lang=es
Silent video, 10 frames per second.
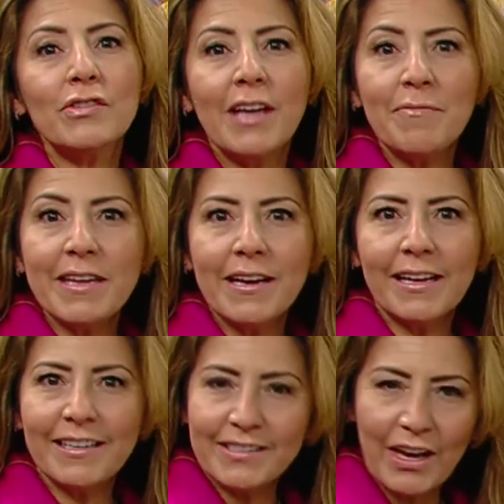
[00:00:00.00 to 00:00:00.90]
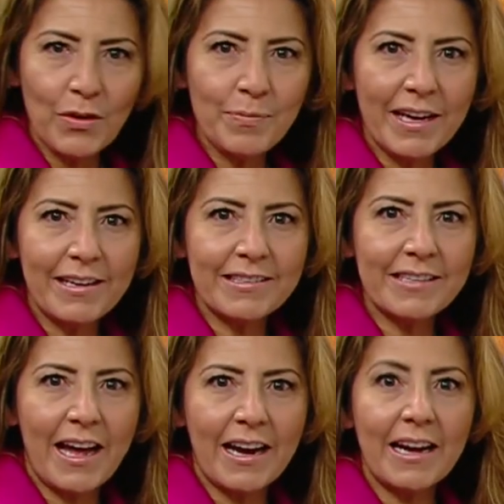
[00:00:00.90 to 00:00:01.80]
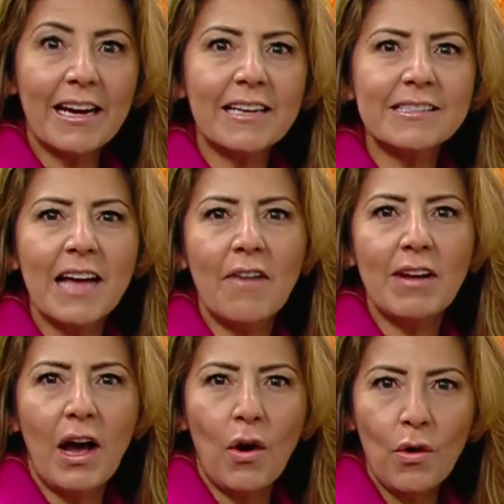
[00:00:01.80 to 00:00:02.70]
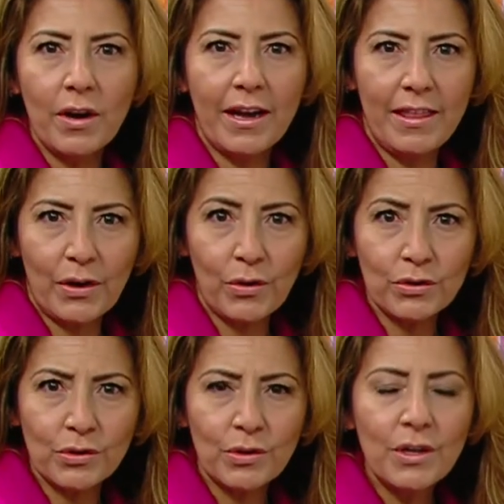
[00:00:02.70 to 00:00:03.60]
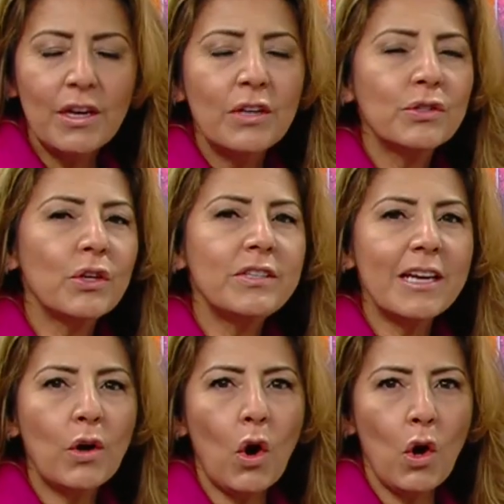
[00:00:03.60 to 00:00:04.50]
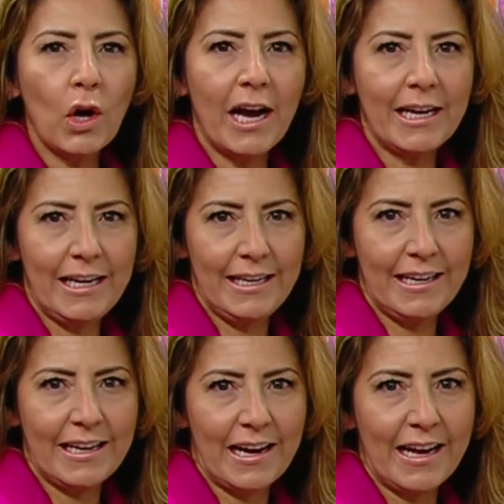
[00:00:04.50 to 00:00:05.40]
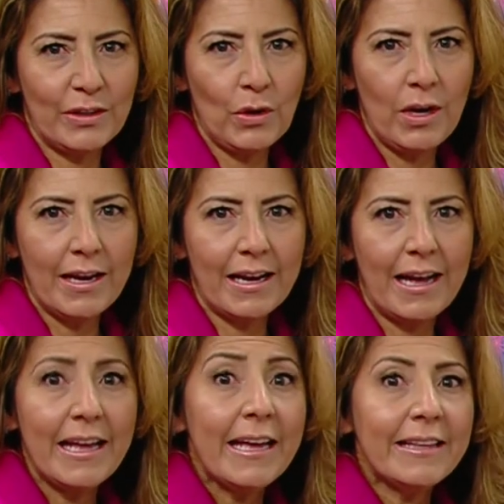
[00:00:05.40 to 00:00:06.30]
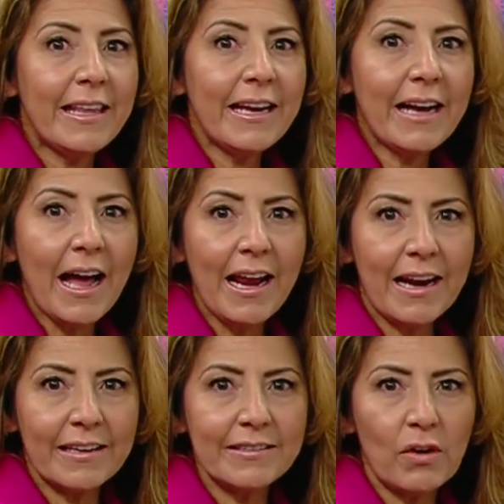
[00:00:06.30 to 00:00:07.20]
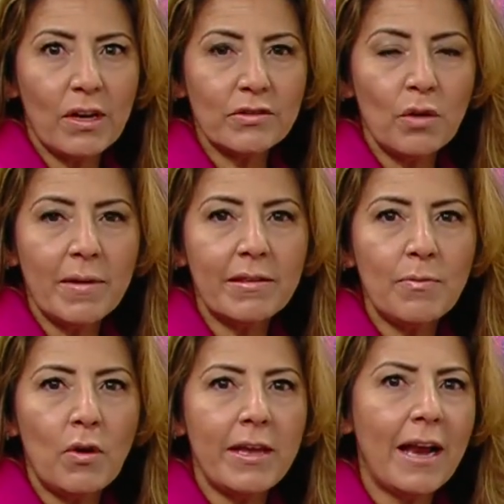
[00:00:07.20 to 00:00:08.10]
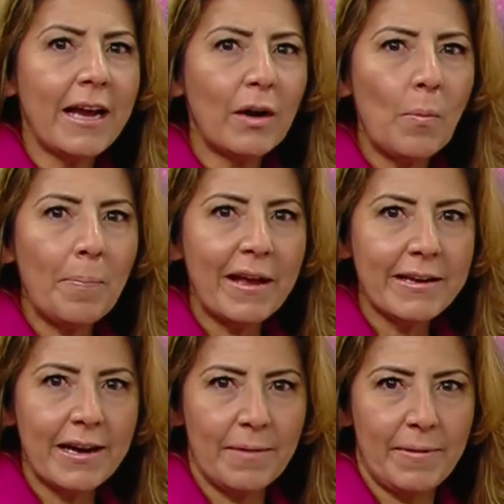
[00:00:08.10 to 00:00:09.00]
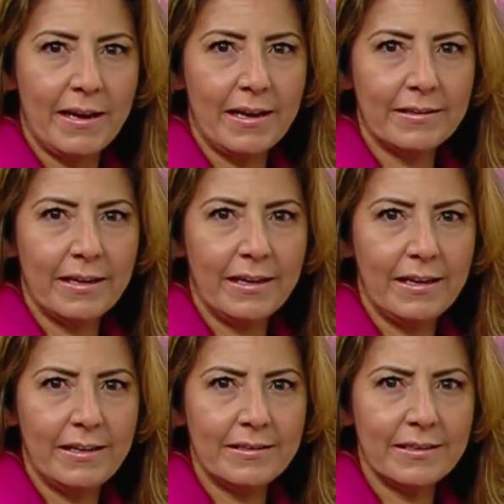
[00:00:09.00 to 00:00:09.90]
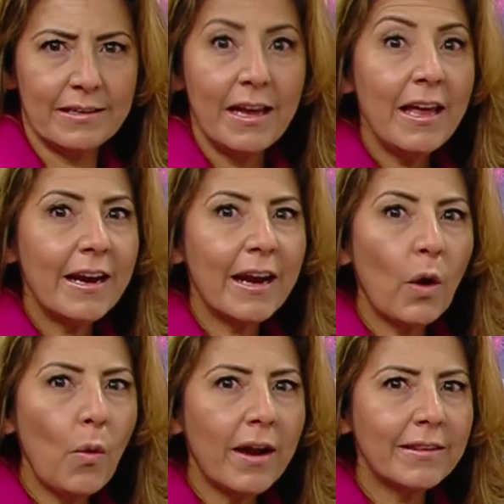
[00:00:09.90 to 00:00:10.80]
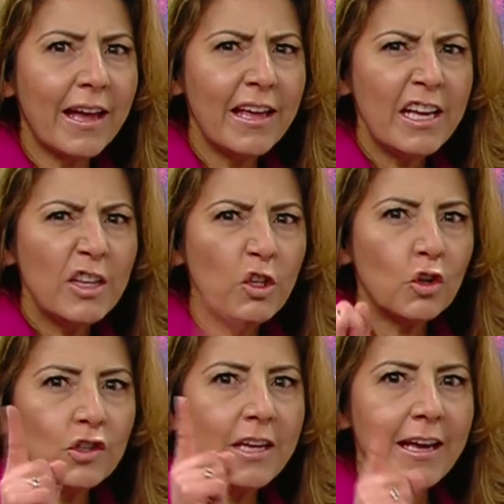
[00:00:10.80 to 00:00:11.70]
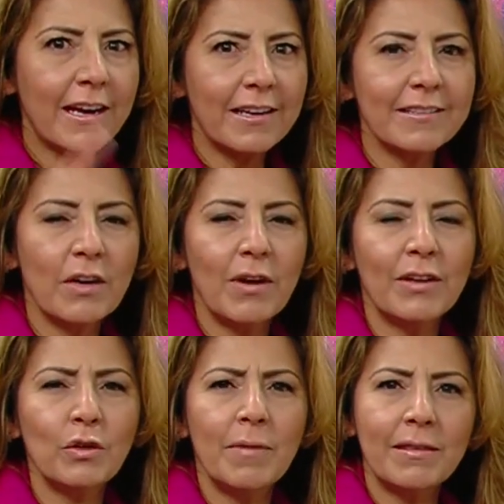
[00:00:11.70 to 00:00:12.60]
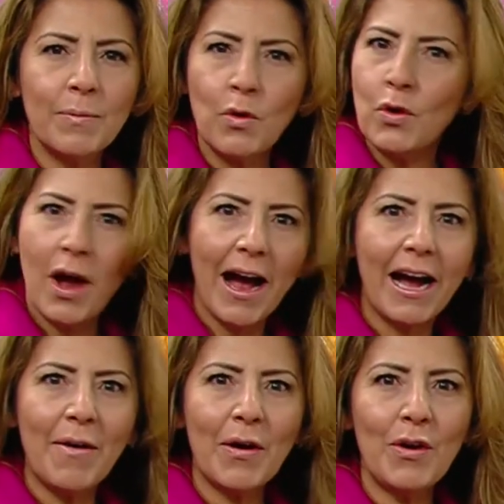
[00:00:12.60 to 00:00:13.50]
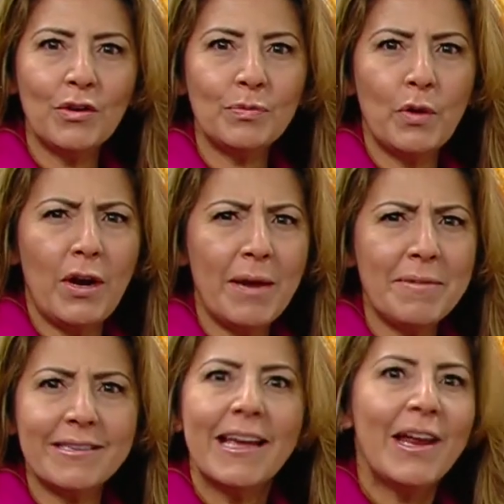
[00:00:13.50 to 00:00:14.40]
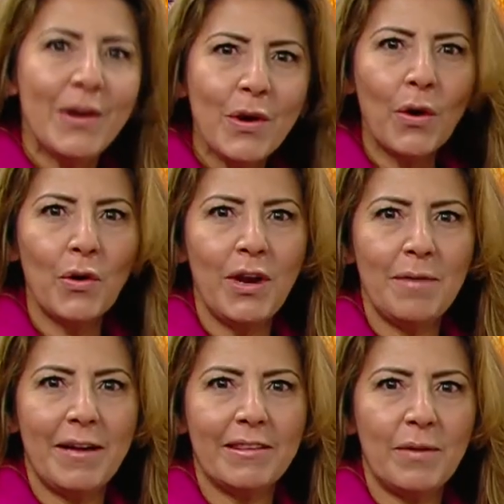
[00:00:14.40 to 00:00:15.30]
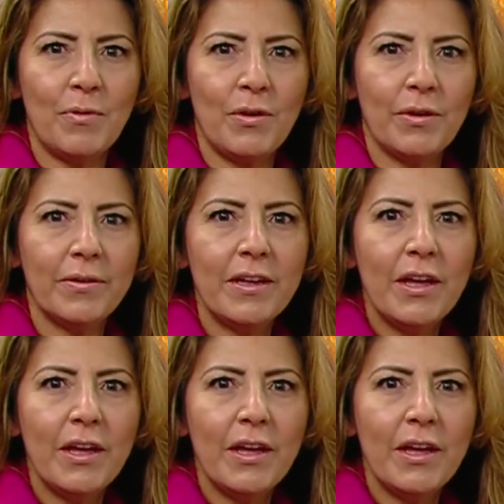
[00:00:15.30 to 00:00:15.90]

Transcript: y amigas de Salud Bienestar, les habla Olga de Rosso. Soy psicóloga clínica católica dedicada a la restauración matrimonial y acompañar a parejas en crisis. Recuerda, Dios quiere restaurar tu matrimonio. Acaba con los problemas, no con el matrimonio.